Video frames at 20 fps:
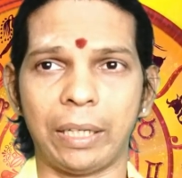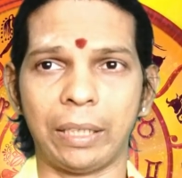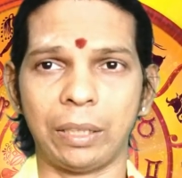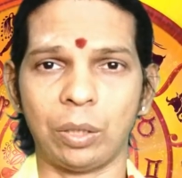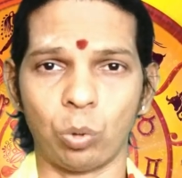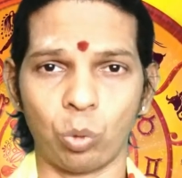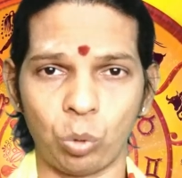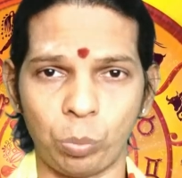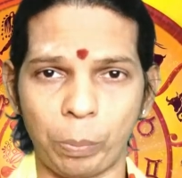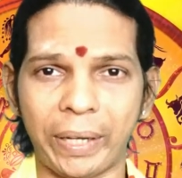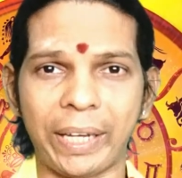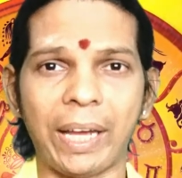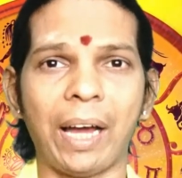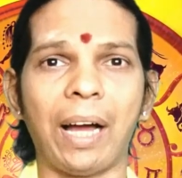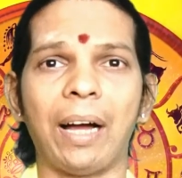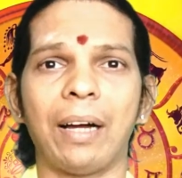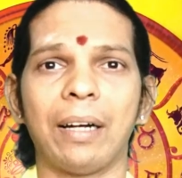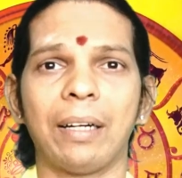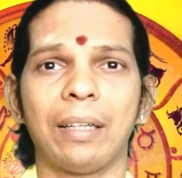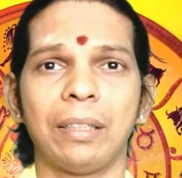இது
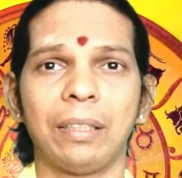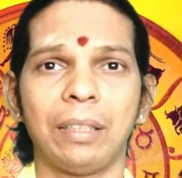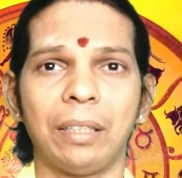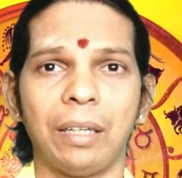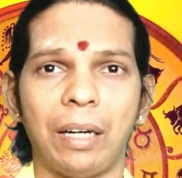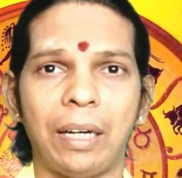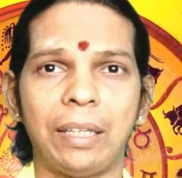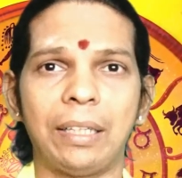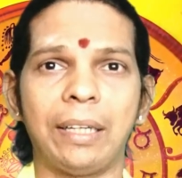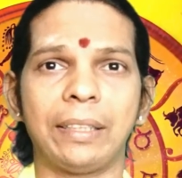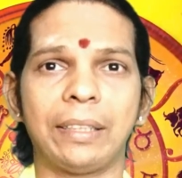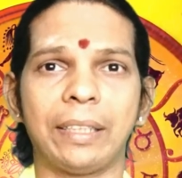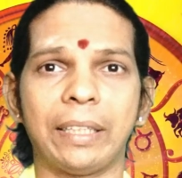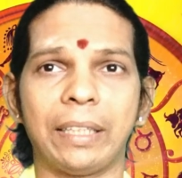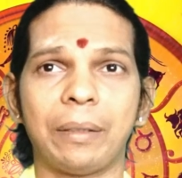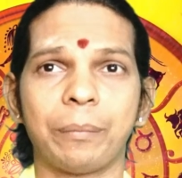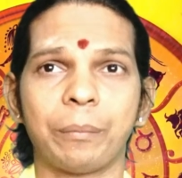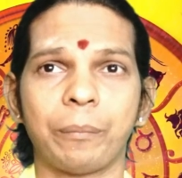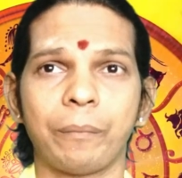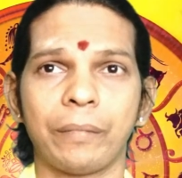உண்மையா அல்லது
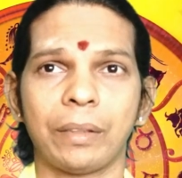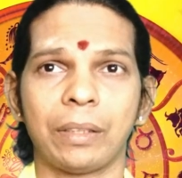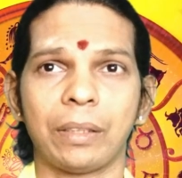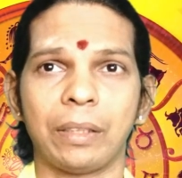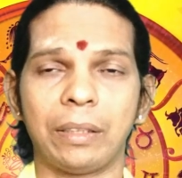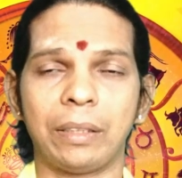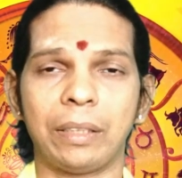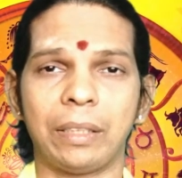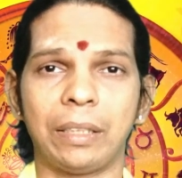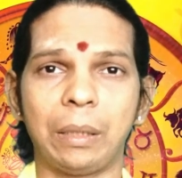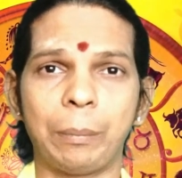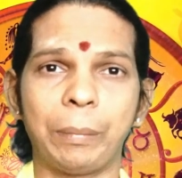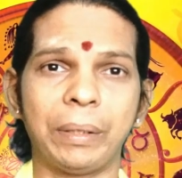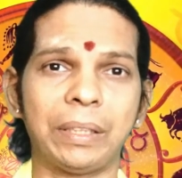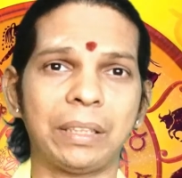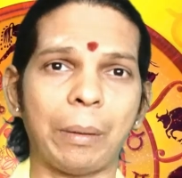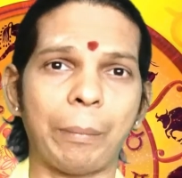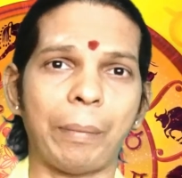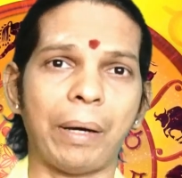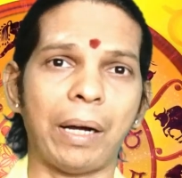இது
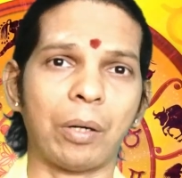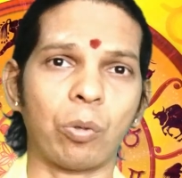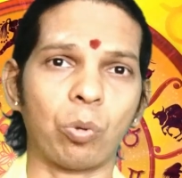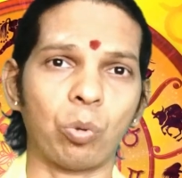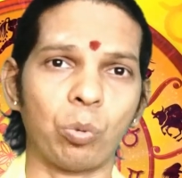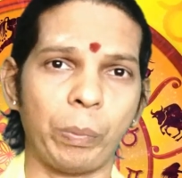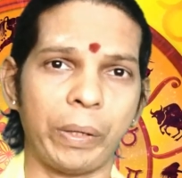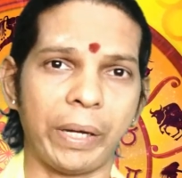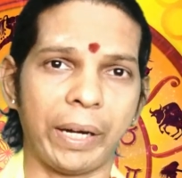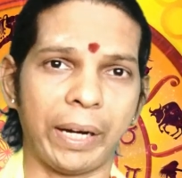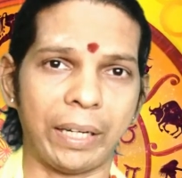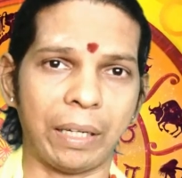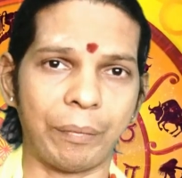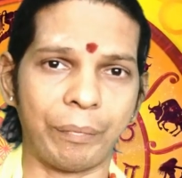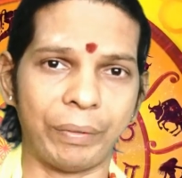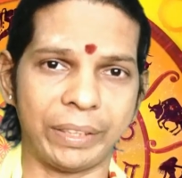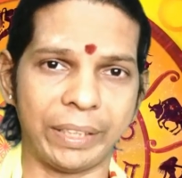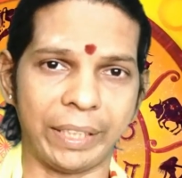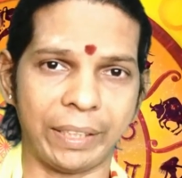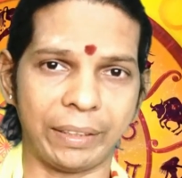நிமித்தமாக உண்மையான
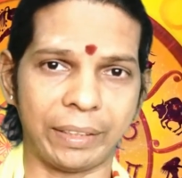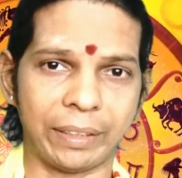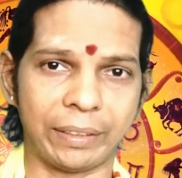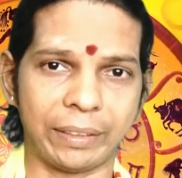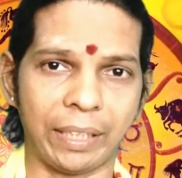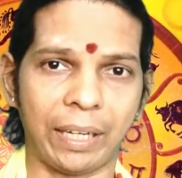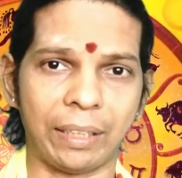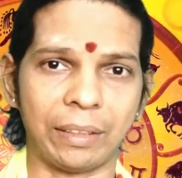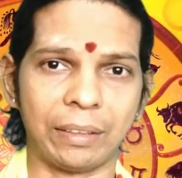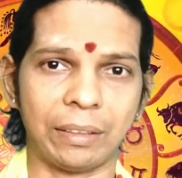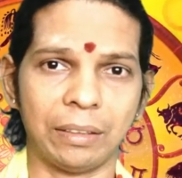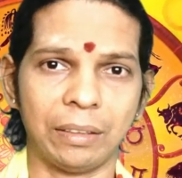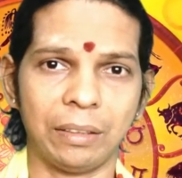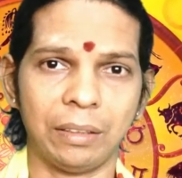விஷயத்தை தான்